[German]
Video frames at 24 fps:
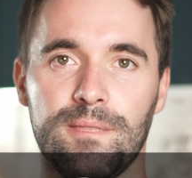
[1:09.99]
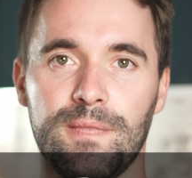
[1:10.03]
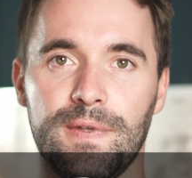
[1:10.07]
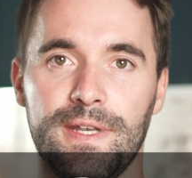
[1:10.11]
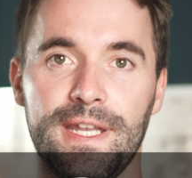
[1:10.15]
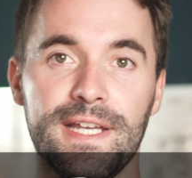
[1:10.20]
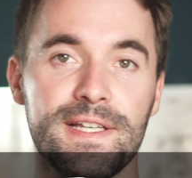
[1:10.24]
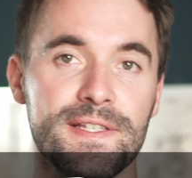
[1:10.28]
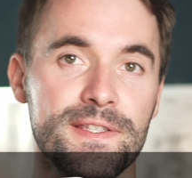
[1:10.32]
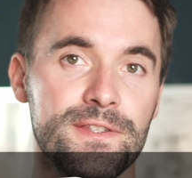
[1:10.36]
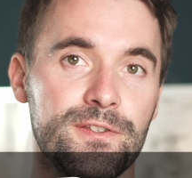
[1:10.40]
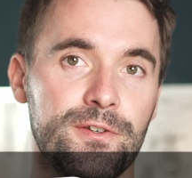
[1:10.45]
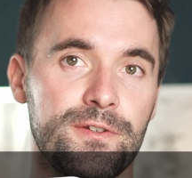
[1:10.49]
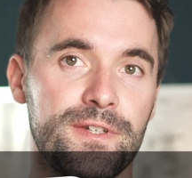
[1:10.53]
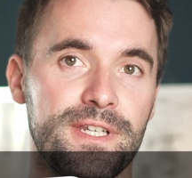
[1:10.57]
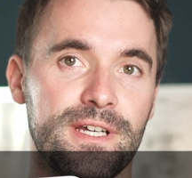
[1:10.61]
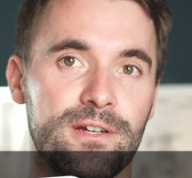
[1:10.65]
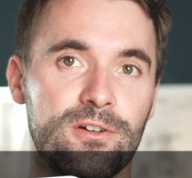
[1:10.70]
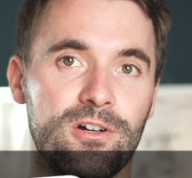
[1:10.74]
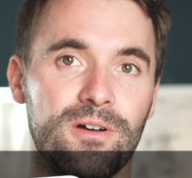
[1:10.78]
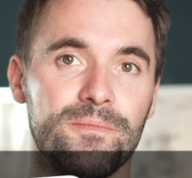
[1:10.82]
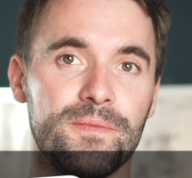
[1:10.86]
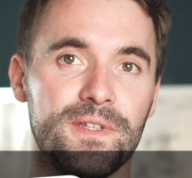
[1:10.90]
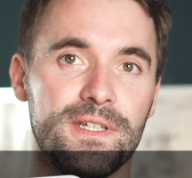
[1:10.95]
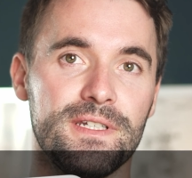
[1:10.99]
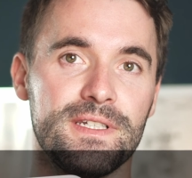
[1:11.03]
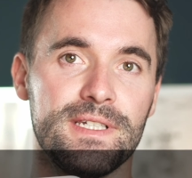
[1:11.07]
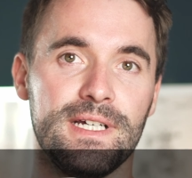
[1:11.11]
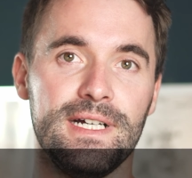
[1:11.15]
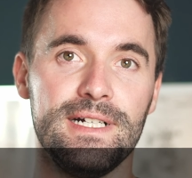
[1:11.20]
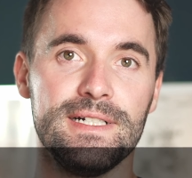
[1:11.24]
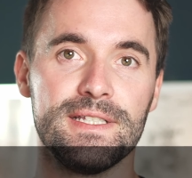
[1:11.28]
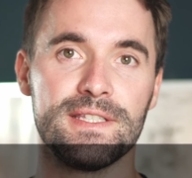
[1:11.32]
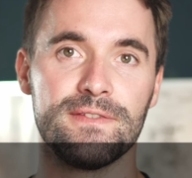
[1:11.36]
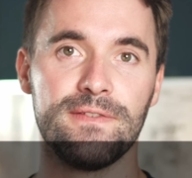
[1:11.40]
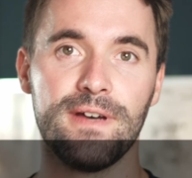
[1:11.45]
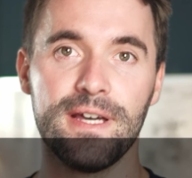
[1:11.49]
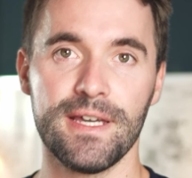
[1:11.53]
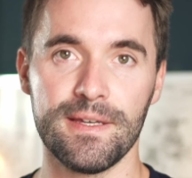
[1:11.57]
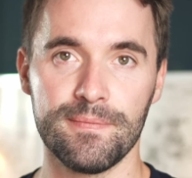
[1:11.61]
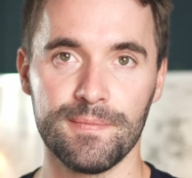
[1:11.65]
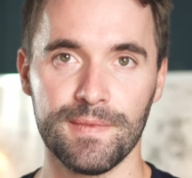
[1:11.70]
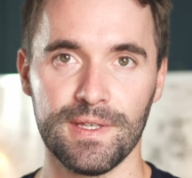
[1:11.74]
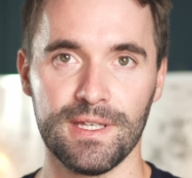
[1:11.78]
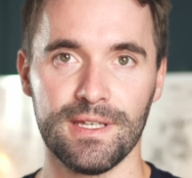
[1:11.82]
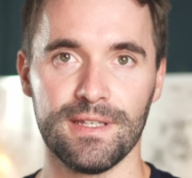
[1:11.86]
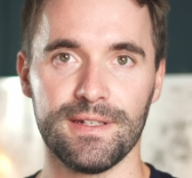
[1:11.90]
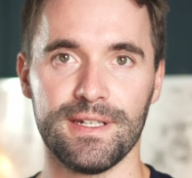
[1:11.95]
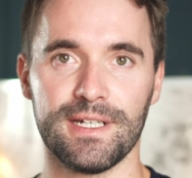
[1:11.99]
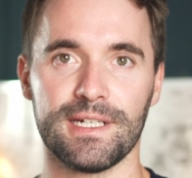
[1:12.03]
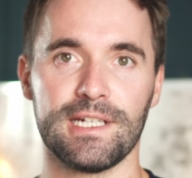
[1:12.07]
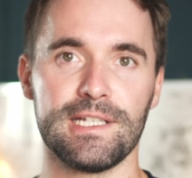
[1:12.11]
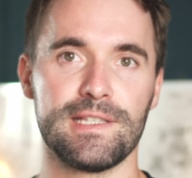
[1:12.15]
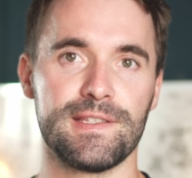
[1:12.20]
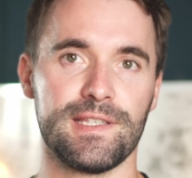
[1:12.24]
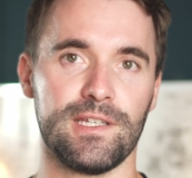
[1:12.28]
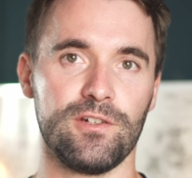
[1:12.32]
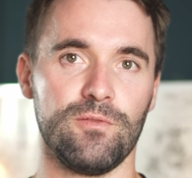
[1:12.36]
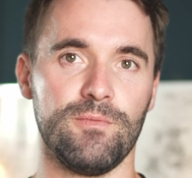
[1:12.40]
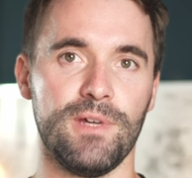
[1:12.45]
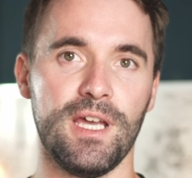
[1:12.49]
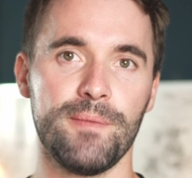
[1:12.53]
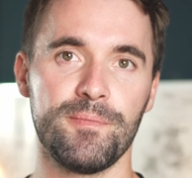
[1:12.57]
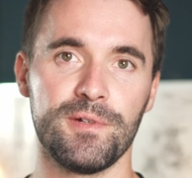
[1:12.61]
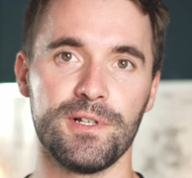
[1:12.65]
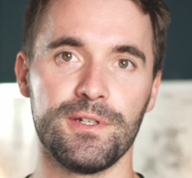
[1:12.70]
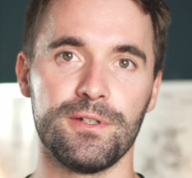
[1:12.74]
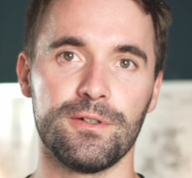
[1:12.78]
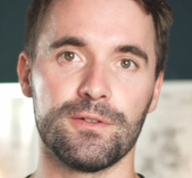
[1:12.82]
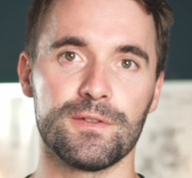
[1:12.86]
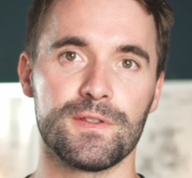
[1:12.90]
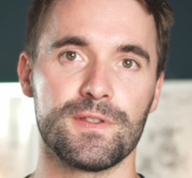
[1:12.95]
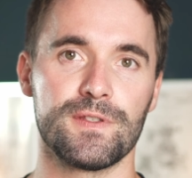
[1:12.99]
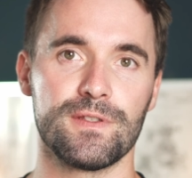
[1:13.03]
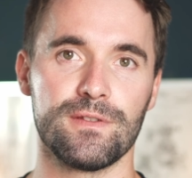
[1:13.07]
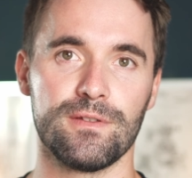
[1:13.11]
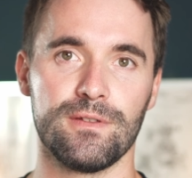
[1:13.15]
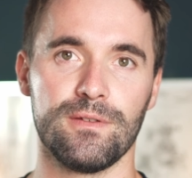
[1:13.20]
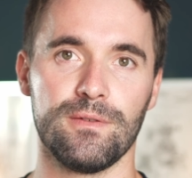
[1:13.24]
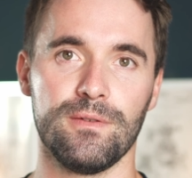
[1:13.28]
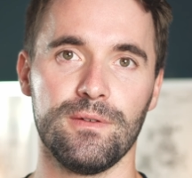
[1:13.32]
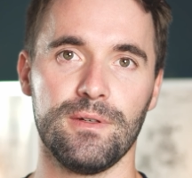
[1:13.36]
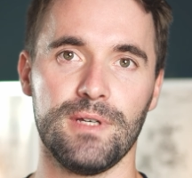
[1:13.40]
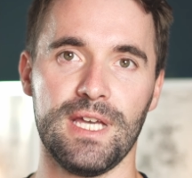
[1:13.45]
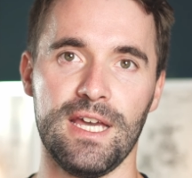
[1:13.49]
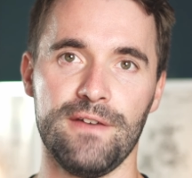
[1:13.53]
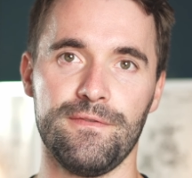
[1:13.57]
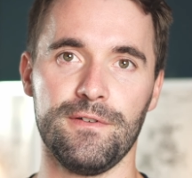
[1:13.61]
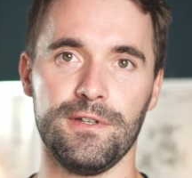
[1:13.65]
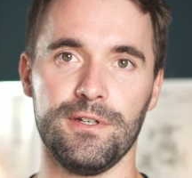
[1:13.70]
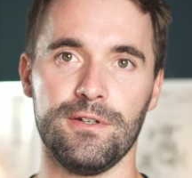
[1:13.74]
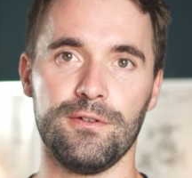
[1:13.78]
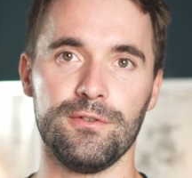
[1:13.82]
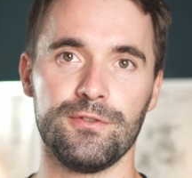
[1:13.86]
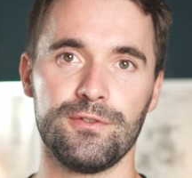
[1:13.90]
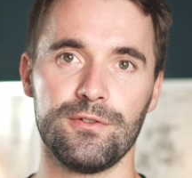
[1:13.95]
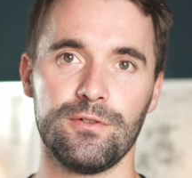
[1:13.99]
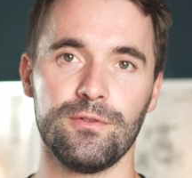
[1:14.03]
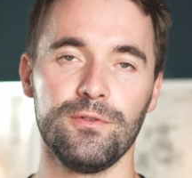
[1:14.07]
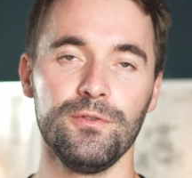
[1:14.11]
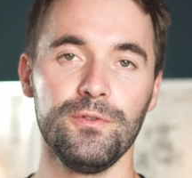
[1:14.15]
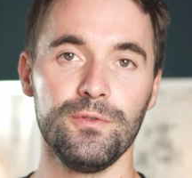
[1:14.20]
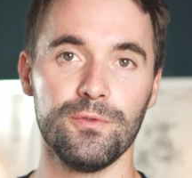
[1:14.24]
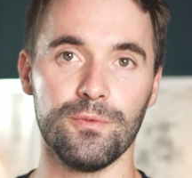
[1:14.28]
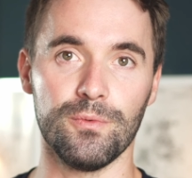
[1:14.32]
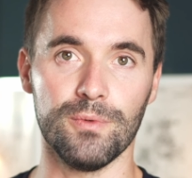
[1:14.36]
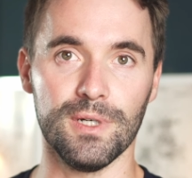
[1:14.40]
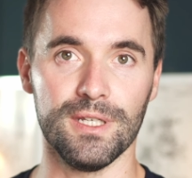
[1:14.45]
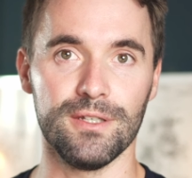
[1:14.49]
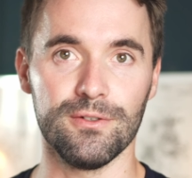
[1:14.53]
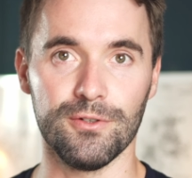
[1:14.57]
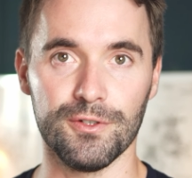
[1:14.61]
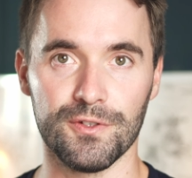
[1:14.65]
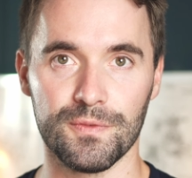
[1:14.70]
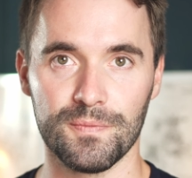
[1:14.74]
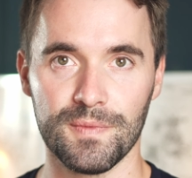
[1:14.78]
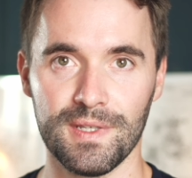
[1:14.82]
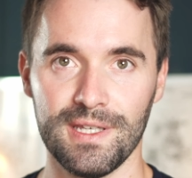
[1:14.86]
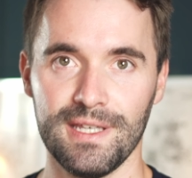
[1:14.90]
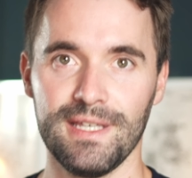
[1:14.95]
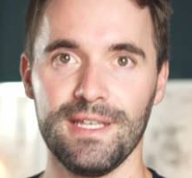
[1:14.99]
Nächsten Sonntag kommt dann Teil 2, da geht es dann um Apple Notes, Evernote und OneNote.